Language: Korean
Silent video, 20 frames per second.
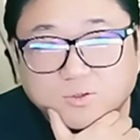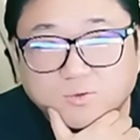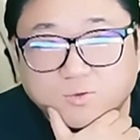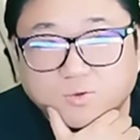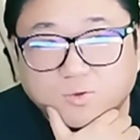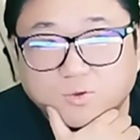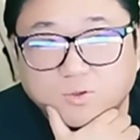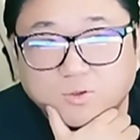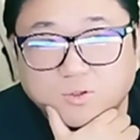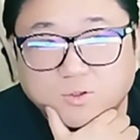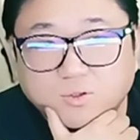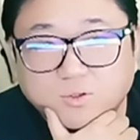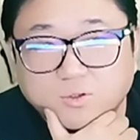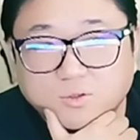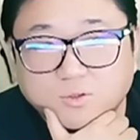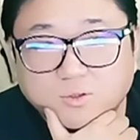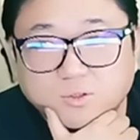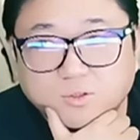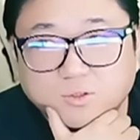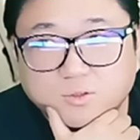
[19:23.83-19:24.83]
요거?
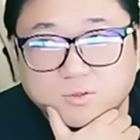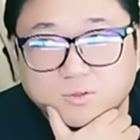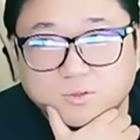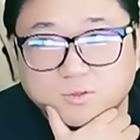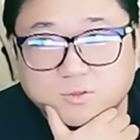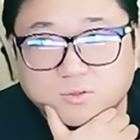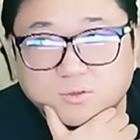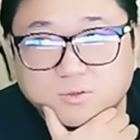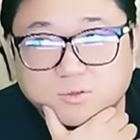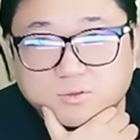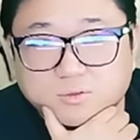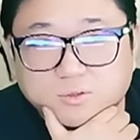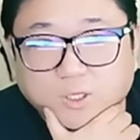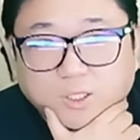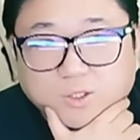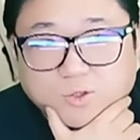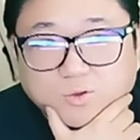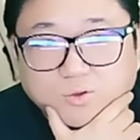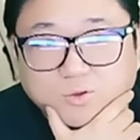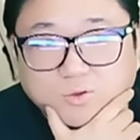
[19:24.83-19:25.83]
그,
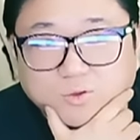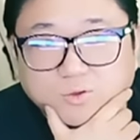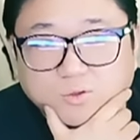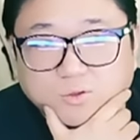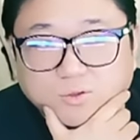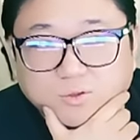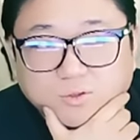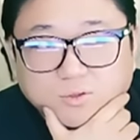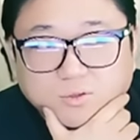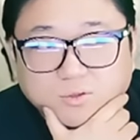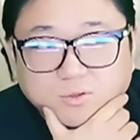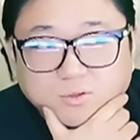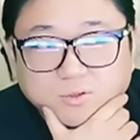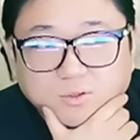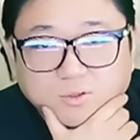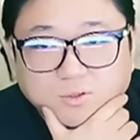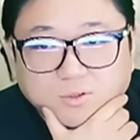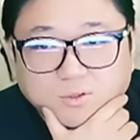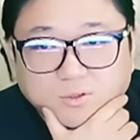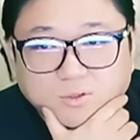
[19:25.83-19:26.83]
엔,
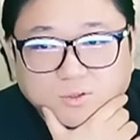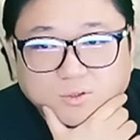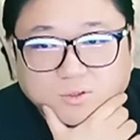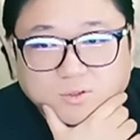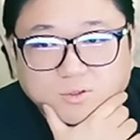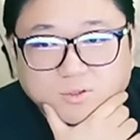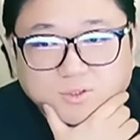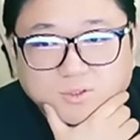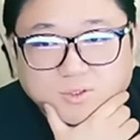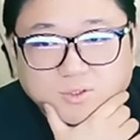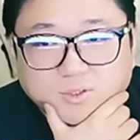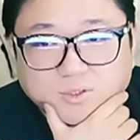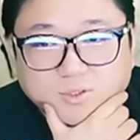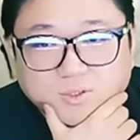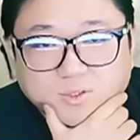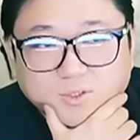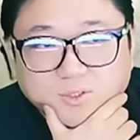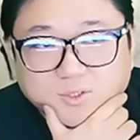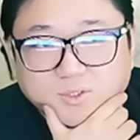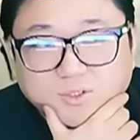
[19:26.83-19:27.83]
어,
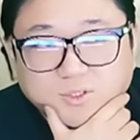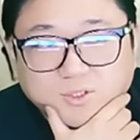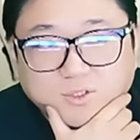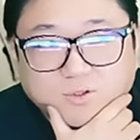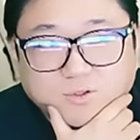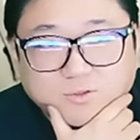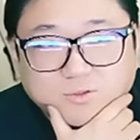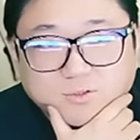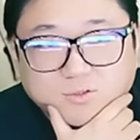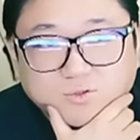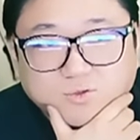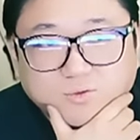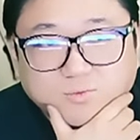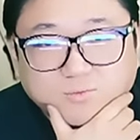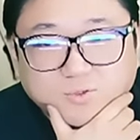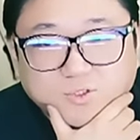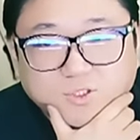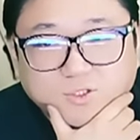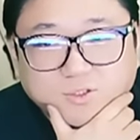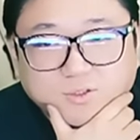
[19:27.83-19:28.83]
이거는
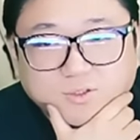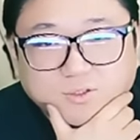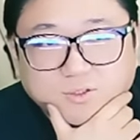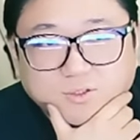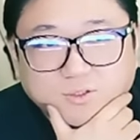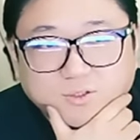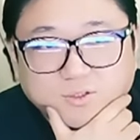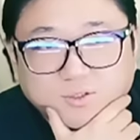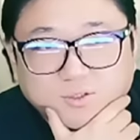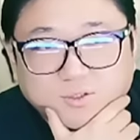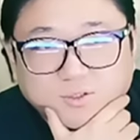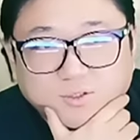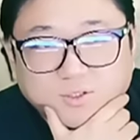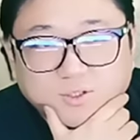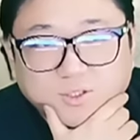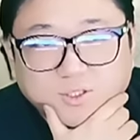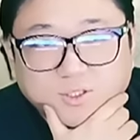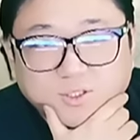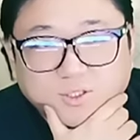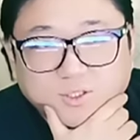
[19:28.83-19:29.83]
좀 저,
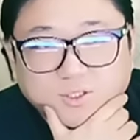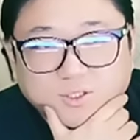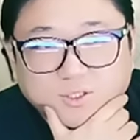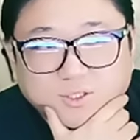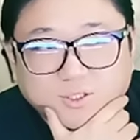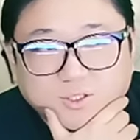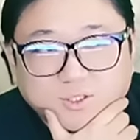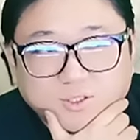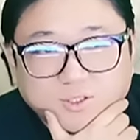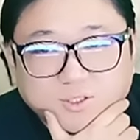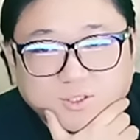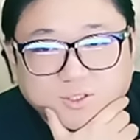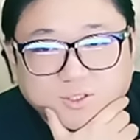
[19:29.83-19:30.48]
예.